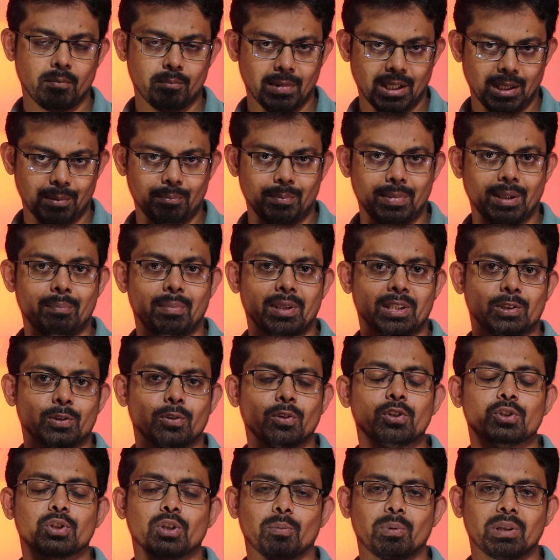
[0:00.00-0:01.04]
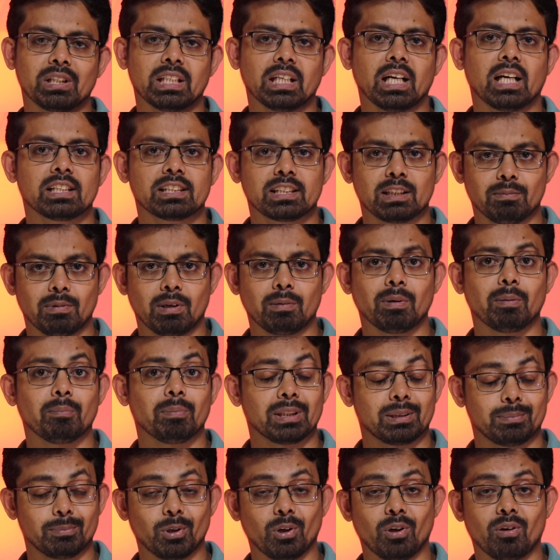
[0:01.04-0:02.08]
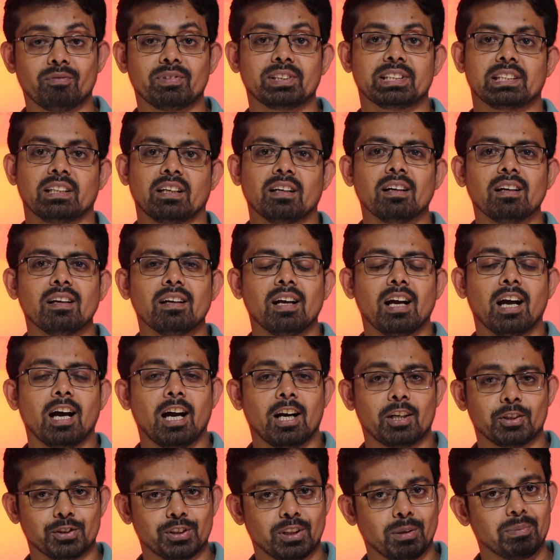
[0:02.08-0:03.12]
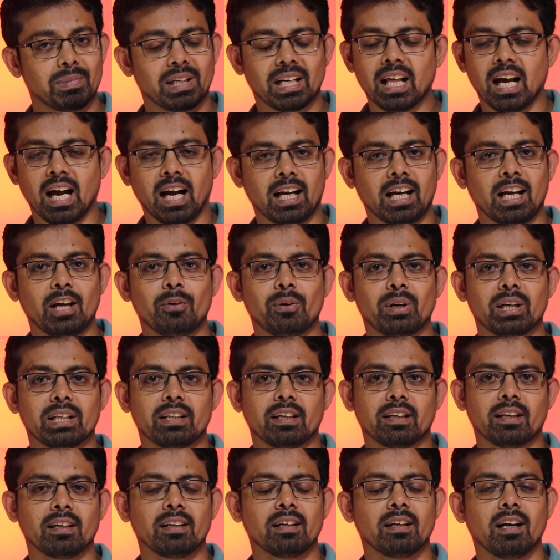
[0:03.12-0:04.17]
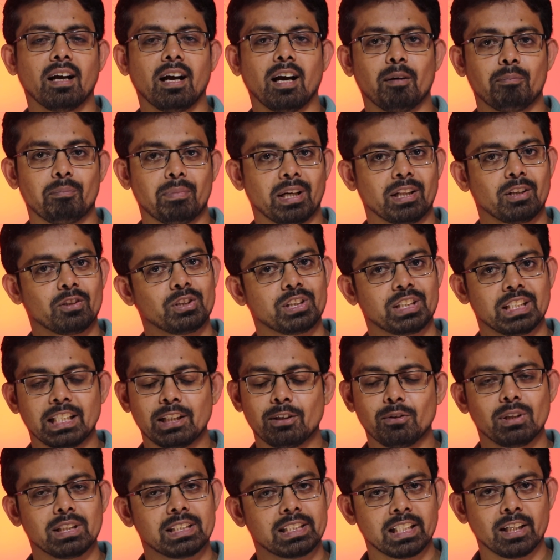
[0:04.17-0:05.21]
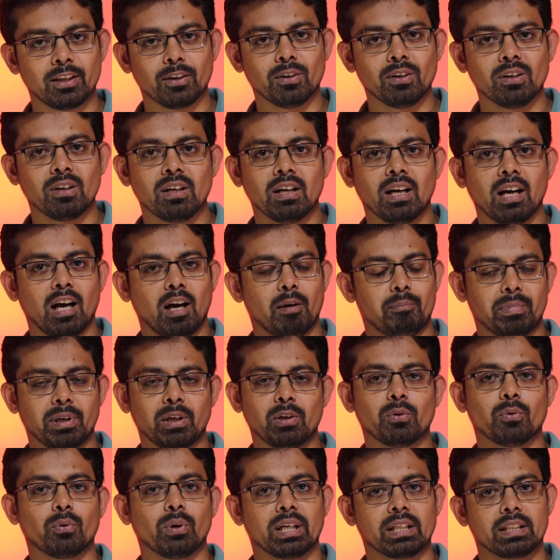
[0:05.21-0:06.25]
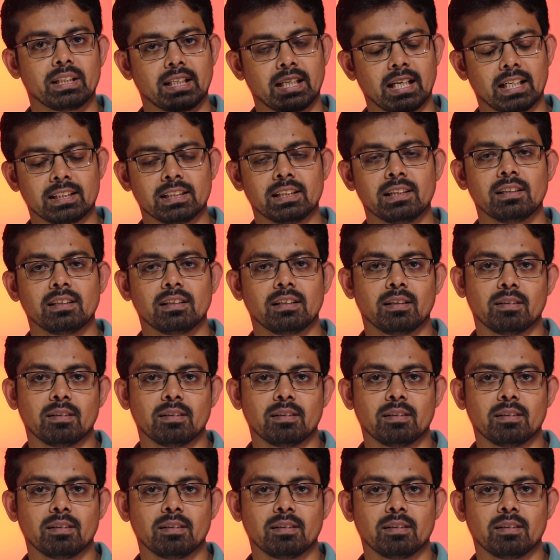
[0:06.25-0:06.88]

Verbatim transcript: মানে পেপার্সগুলো জমা দিয়ে আসতে পারবেন পাসপোর্ট অফিসে আর যদি আপনি ঢাকায় হয়ে থাকেন আপনার তো শিডিউল ছিল আপনি কোনো একটা কাজে